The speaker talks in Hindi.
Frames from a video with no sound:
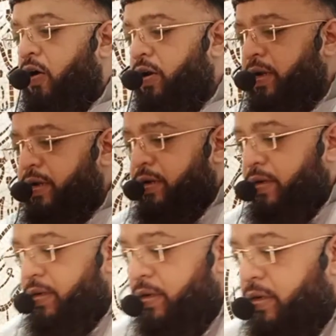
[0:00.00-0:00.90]
और
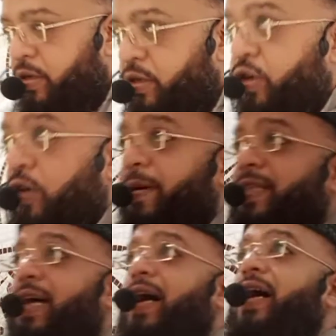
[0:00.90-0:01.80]
जो
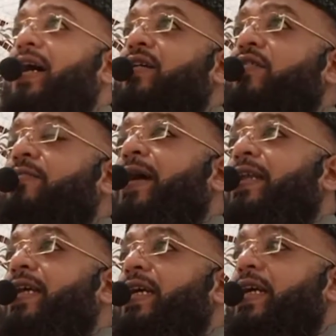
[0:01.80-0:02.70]
बंदा
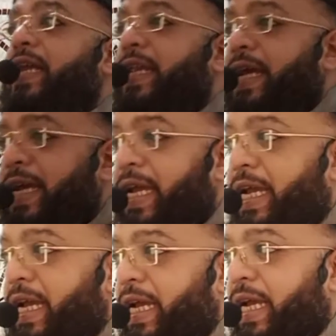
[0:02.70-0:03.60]
कुर्बानी करने
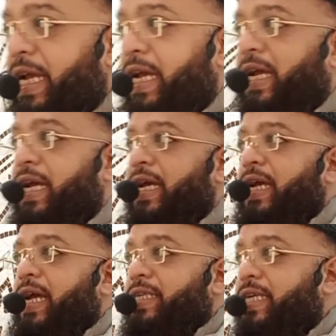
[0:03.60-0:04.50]
की
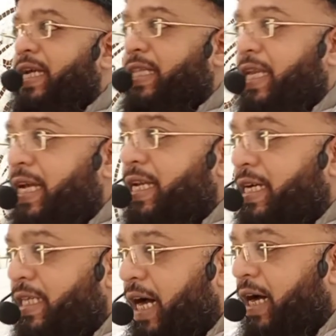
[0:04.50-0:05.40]
हैसियत नहीं
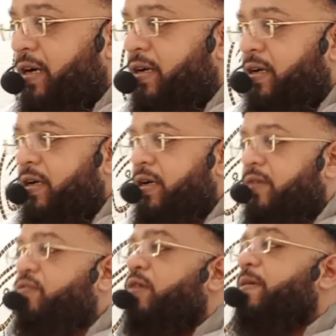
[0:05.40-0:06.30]
रखता
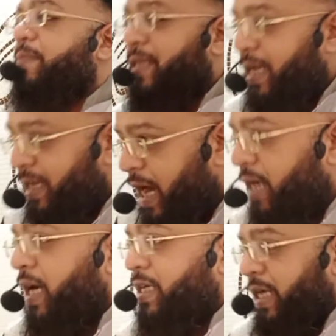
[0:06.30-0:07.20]
वो भी बंदा
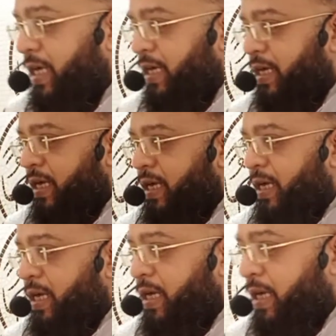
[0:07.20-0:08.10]
ना काटे
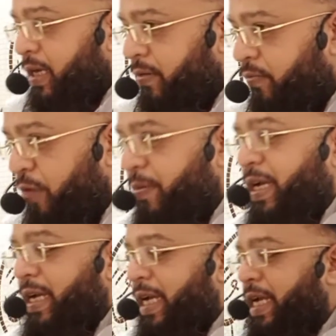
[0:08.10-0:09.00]
वो
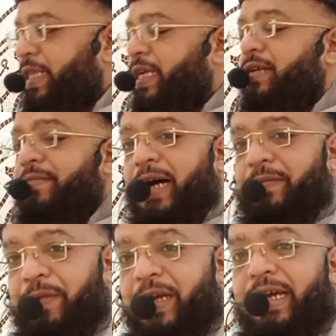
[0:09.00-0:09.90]
भी ईद की
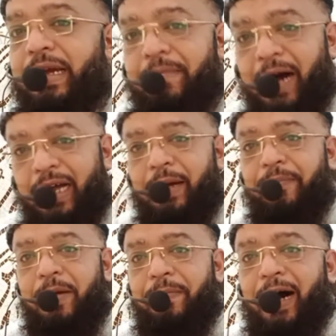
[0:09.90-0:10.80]
नमाज़ पढ़ने के बाद
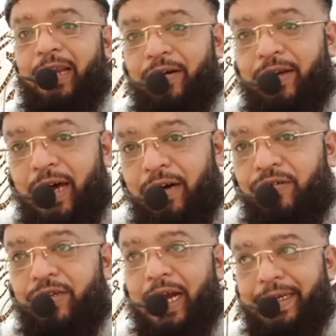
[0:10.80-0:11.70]
अपने बाल और
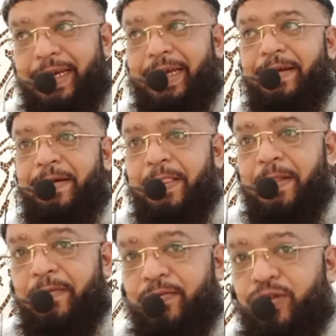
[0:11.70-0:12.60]
नाखून काटे
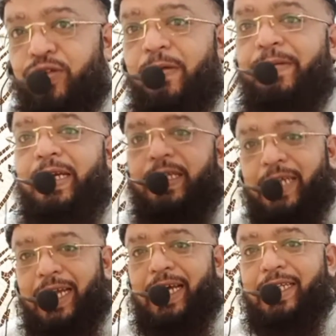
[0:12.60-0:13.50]
उसको भी इन
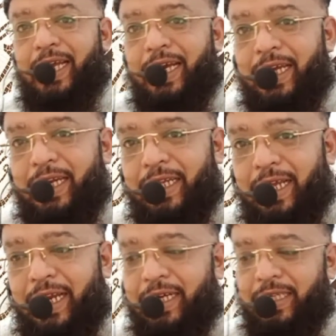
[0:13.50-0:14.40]
ताला
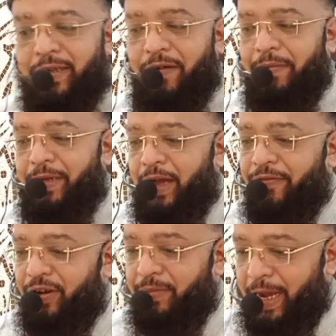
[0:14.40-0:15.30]
अल्लाह सवाब अता
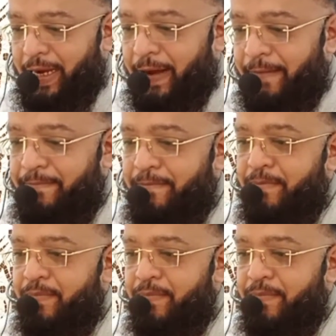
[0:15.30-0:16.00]
फ़रमाएगा